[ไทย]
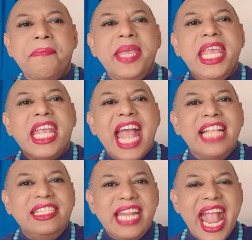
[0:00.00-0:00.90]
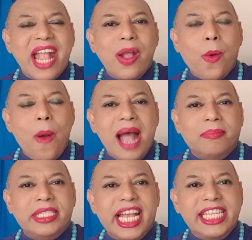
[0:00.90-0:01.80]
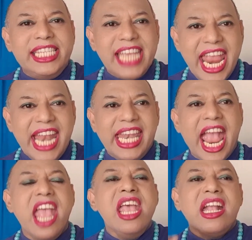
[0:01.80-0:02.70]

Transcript: มีการแสดงความชัดเจนเนี่ย